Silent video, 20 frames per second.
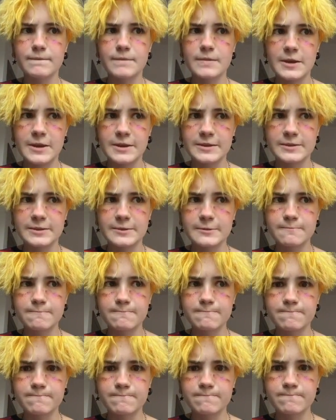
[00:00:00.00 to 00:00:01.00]
Ясно.
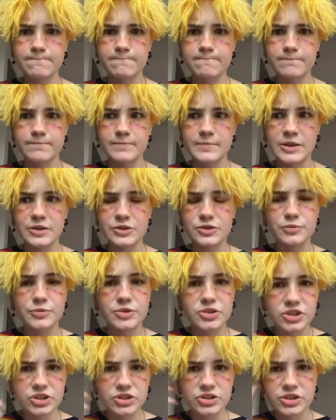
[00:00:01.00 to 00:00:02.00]
Я
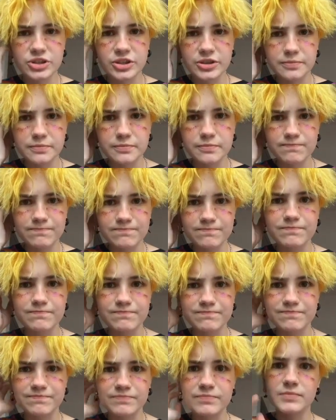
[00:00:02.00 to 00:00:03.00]
сумасшедшая,
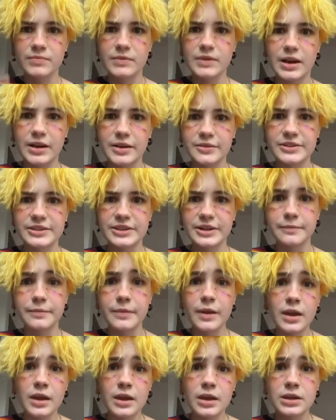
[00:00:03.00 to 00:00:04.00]
как все.
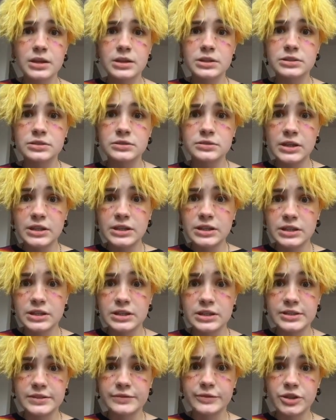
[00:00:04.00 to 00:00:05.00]
Ладно,
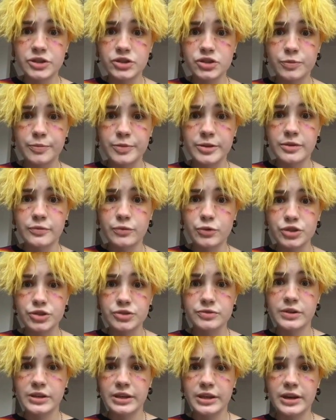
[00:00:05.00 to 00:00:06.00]
извини, что
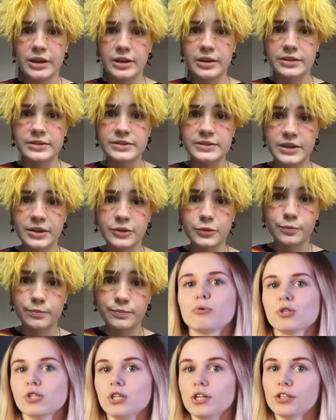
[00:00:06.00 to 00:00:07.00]
потревожила, я отсяду.
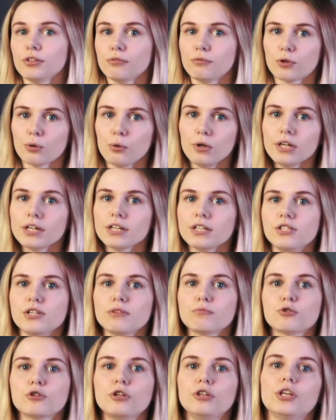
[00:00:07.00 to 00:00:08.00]
После этого ролика
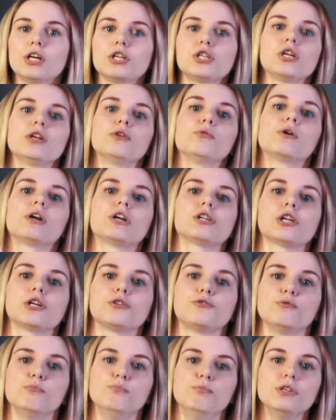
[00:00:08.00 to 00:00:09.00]
девушки начали
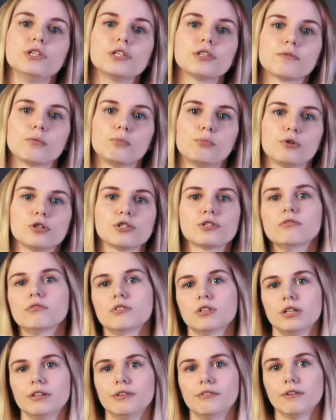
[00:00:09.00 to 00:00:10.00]
угрожать убийством
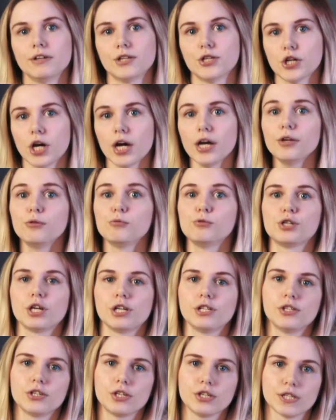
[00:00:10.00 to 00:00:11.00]
пользователя Двача и
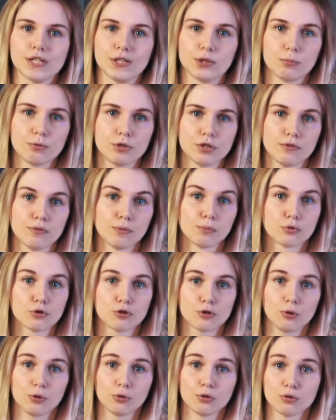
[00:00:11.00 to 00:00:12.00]
участники сообщества
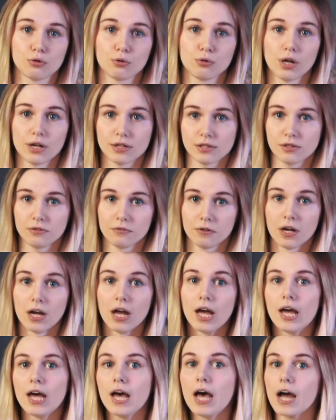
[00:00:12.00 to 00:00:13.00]
«Мужское государство».
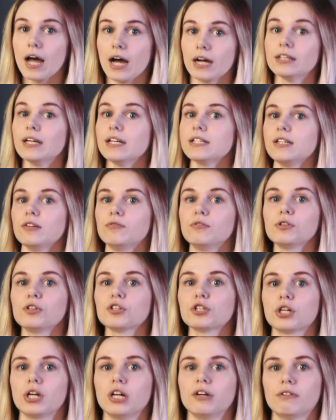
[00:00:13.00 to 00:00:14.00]
Когда те
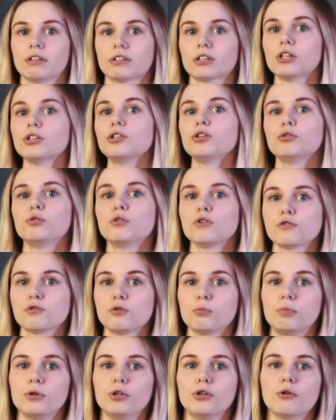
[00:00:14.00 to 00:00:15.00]
выложили в открытый
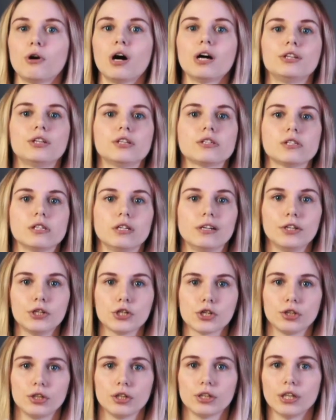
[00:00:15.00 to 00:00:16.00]
доступ ее адрес и
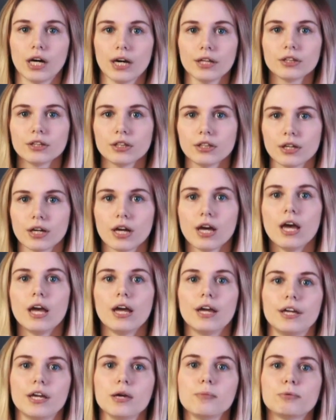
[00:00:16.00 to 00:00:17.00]
личные данные,
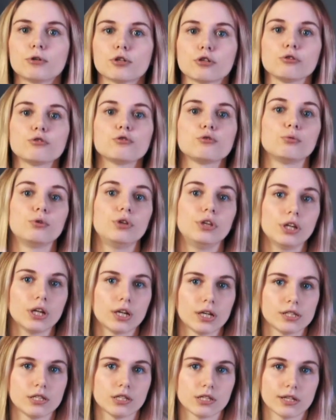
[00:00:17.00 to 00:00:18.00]
ей пришлось
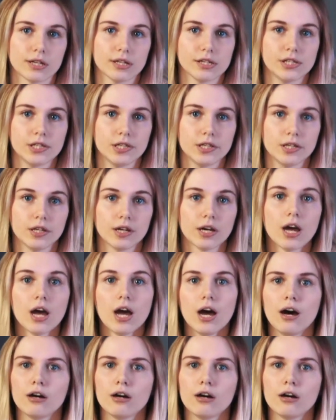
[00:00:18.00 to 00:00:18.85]
уехать из России.